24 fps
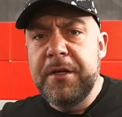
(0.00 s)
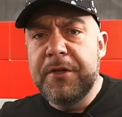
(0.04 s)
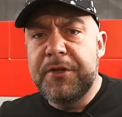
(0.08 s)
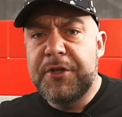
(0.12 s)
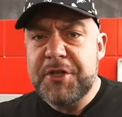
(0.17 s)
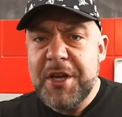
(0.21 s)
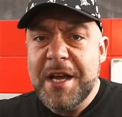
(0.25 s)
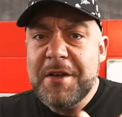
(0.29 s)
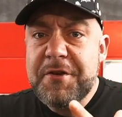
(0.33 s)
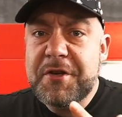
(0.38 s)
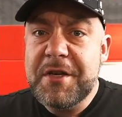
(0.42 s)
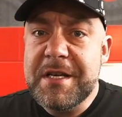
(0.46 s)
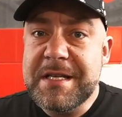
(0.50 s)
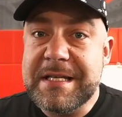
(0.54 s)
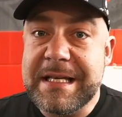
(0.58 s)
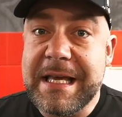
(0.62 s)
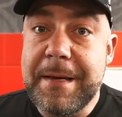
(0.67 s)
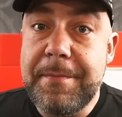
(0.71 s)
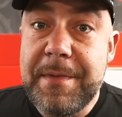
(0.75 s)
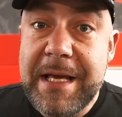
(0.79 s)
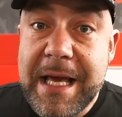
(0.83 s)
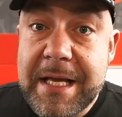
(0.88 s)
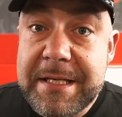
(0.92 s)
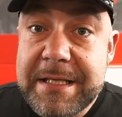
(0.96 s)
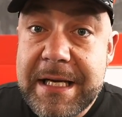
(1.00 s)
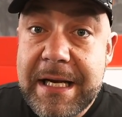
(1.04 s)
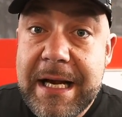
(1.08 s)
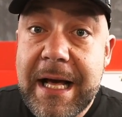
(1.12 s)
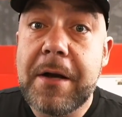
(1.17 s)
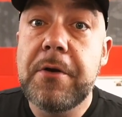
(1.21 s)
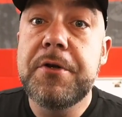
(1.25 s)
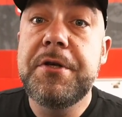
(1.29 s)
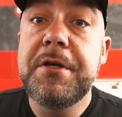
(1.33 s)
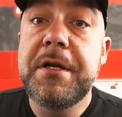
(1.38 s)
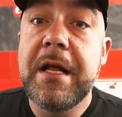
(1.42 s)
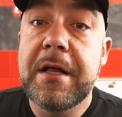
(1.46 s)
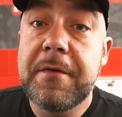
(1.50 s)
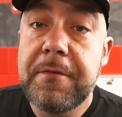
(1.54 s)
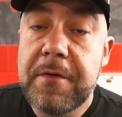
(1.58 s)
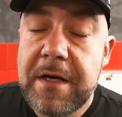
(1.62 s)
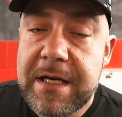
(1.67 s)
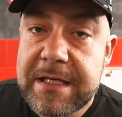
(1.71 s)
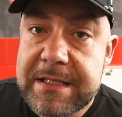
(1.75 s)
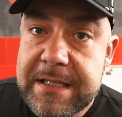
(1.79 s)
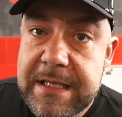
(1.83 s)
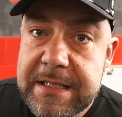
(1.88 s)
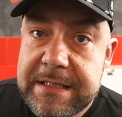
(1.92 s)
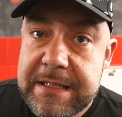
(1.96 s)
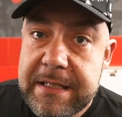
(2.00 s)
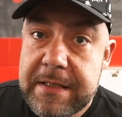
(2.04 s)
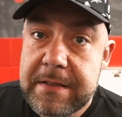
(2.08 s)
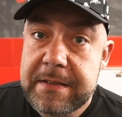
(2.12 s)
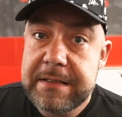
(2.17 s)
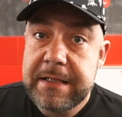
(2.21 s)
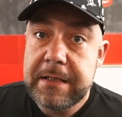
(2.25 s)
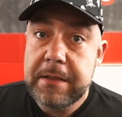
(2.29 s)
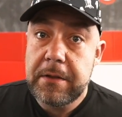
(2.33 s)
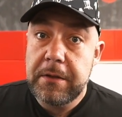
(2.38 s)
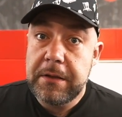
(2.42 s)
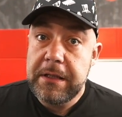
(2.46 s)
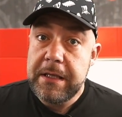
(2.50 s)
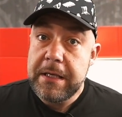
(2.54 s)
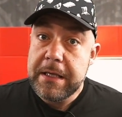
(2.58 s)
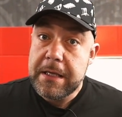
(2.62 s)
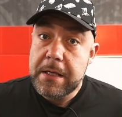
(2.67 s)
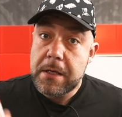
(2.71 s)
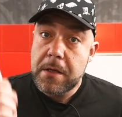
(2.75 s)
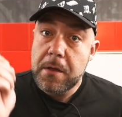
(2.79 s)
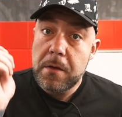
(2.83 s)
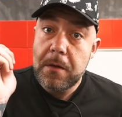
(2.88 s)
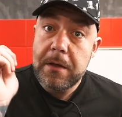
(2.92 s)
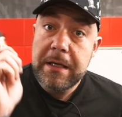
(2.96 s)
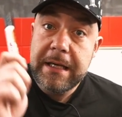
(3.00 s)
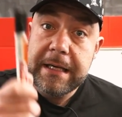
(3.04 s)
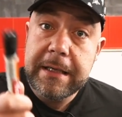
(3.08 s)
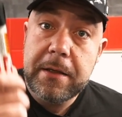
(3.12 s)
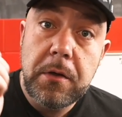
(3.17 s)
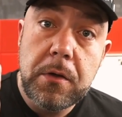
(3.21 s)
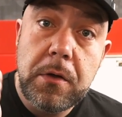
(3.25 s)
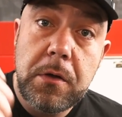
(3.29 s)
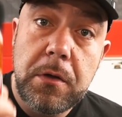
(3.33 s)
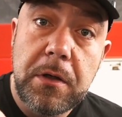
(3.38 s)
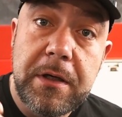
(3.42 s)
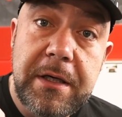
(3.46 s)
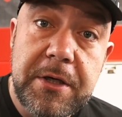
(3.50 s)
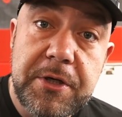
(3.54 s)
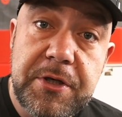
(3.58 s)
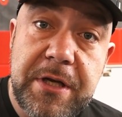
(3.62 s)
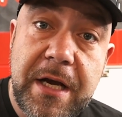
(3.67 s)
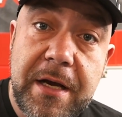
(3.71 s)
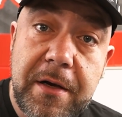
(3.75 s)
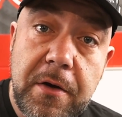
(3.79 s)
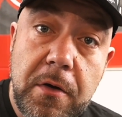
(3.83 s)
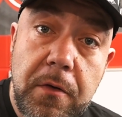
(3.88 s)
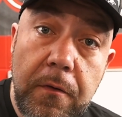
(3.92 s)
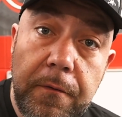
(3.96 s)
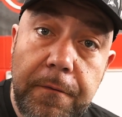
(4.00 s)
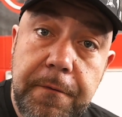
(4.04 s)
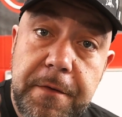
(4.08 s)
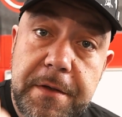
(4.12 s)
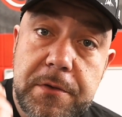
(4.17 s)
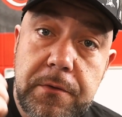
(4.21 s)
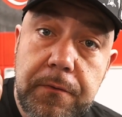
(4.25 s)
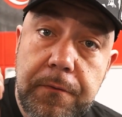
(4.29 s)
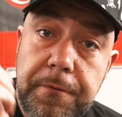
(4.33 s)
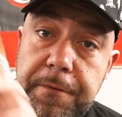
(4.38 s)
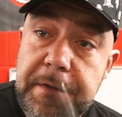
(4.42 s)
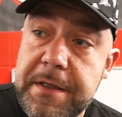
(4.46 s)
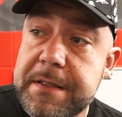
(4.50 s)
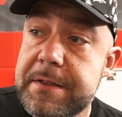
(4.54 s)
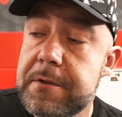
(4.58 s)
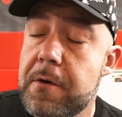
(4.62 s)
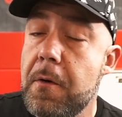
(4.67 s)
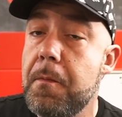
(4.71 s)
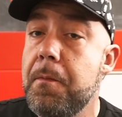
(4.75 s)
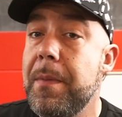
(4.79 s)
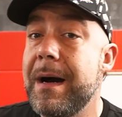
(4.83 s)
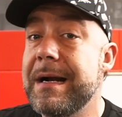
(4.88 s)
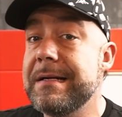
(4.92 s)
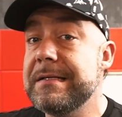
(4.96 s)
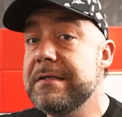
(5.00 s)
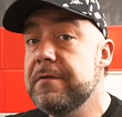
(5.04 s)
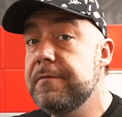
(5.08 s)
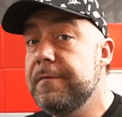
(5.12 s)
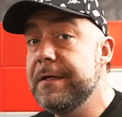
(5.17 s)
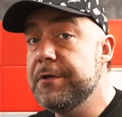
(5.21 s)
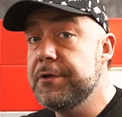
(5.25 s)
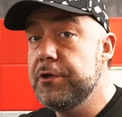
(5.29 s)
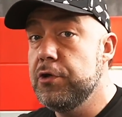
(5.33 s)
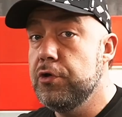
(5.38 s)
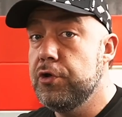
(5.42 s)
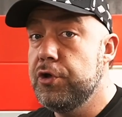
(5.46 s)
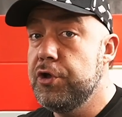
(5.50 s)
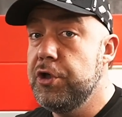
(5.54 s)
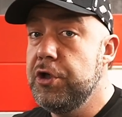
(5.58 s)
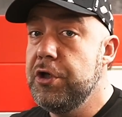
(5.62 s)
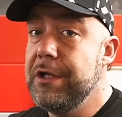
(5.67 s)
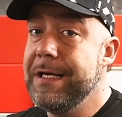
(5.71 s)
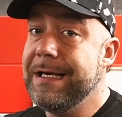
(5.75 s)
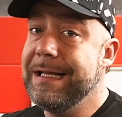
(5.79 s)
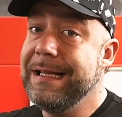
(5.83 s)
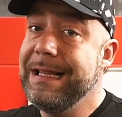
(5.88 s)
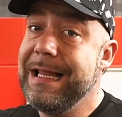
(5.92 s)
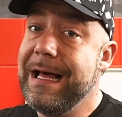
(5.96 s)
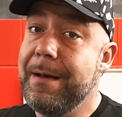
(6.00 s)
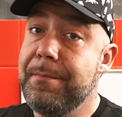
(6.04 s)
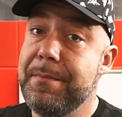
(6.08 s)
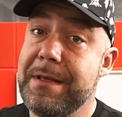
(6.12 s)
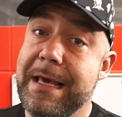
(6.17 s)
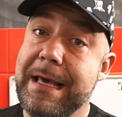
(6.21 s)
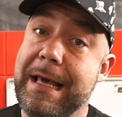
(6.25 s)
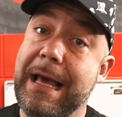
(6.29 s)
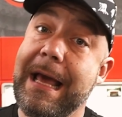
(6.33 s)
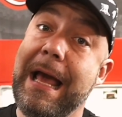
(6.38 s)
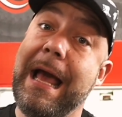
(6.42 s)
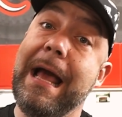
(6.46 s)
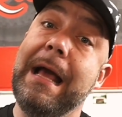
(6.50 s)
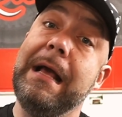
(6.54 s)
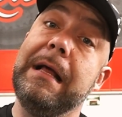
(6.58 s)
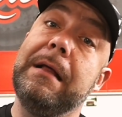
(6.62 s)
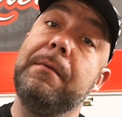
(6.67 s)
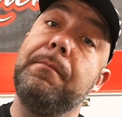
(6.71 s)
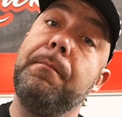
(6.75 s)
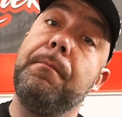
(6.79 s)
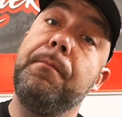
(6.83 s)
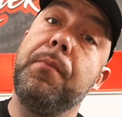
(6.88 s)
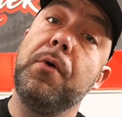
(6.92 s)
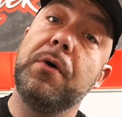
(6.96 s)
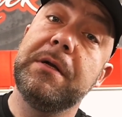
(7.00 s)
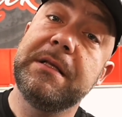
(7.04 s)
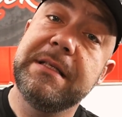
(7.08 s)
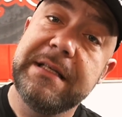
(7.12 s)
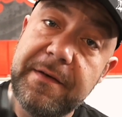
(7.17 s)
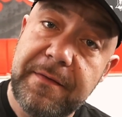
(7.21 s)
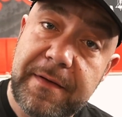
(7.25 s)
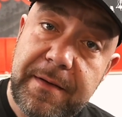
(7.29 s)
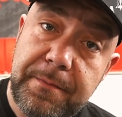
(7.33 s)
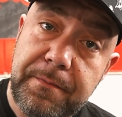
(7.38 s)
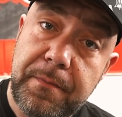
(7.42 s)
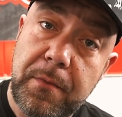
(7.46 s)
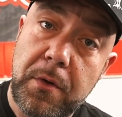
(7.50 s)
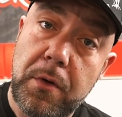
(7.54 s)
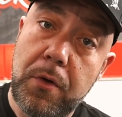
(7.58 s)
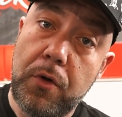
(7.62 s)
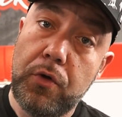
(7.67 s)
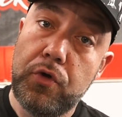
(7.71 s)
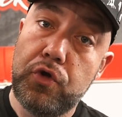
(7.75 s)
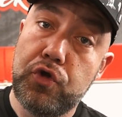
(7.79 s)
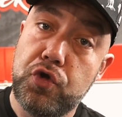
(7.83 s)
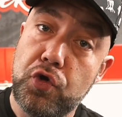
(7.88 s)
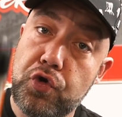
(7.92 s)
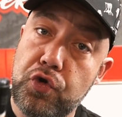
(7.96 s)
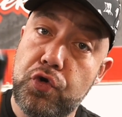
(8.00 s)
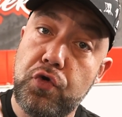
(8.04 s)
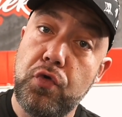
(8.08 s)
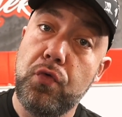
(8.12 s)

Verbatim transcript: Cześć wszystkim, niedziela, godzina 12.00 i kolego, koleżanko, widzu, widzko, bardzo ważny odcinek dla mnie, bo chcę Wam coś